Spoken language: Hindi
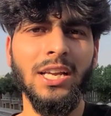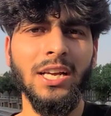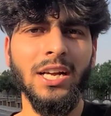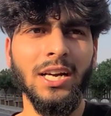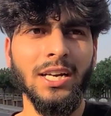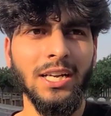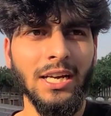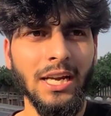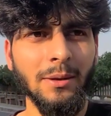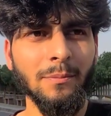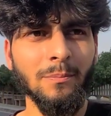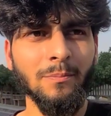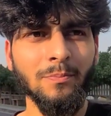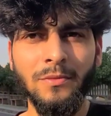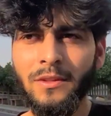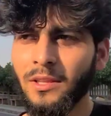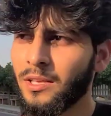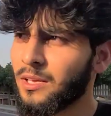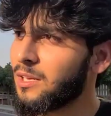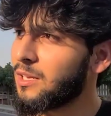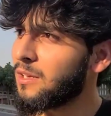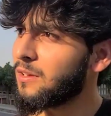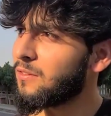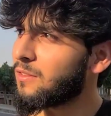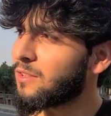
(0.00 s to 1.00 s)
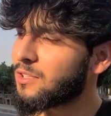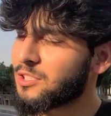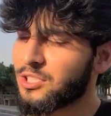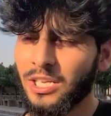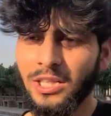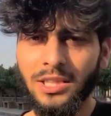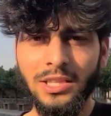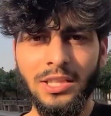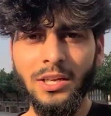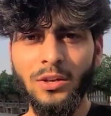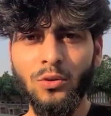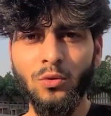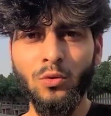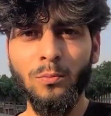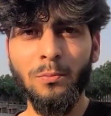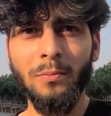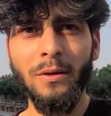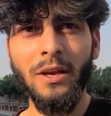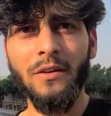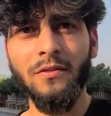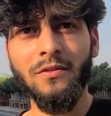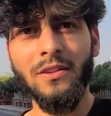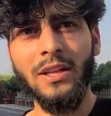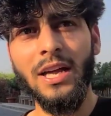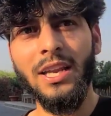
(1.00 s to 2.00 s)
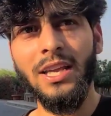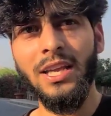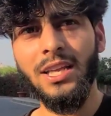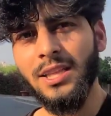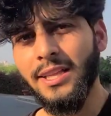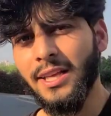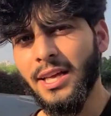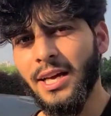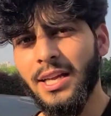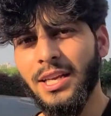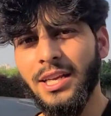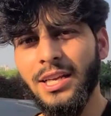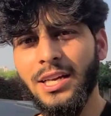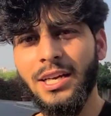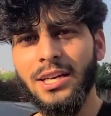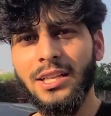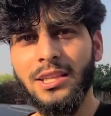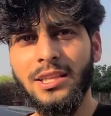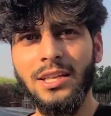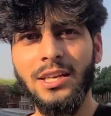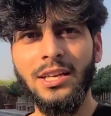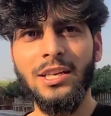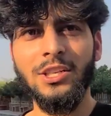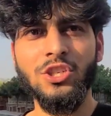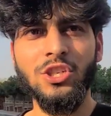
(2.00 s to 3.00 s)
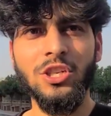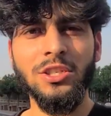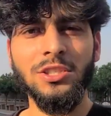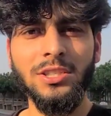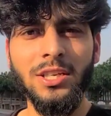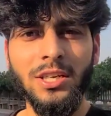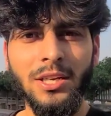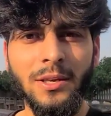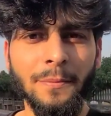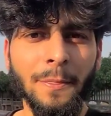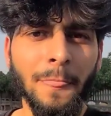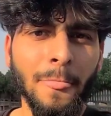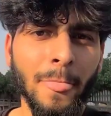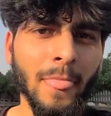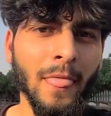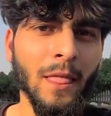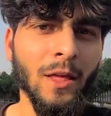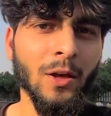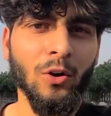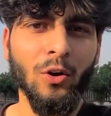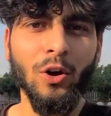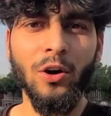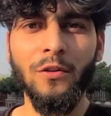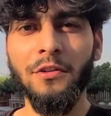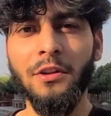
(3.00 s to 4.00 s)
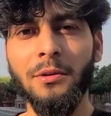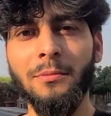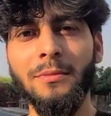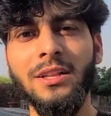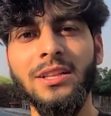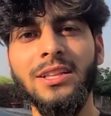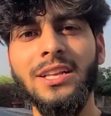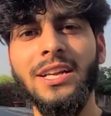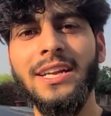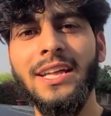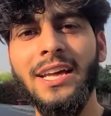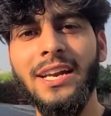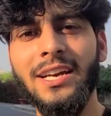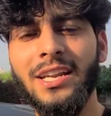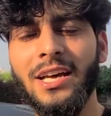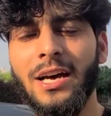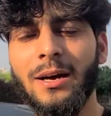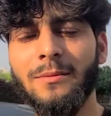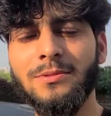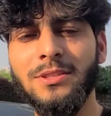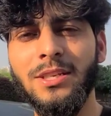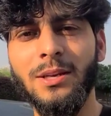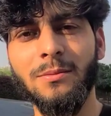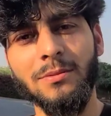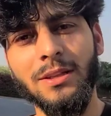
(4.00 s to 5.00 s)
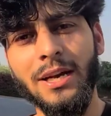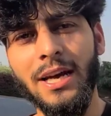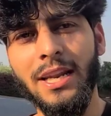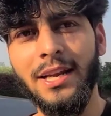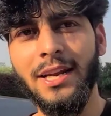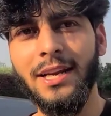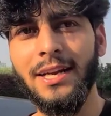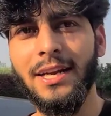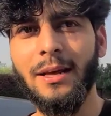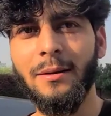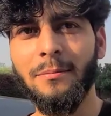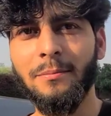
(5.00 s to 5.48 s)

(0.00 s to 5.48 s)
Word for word: का टाइम चलते हैं रूम पे इफ्तारी की तैयारी करते हैं अच्छे से और फिर मिलते हैं डायरेक्ट आपसे इफ्तारी के टाइम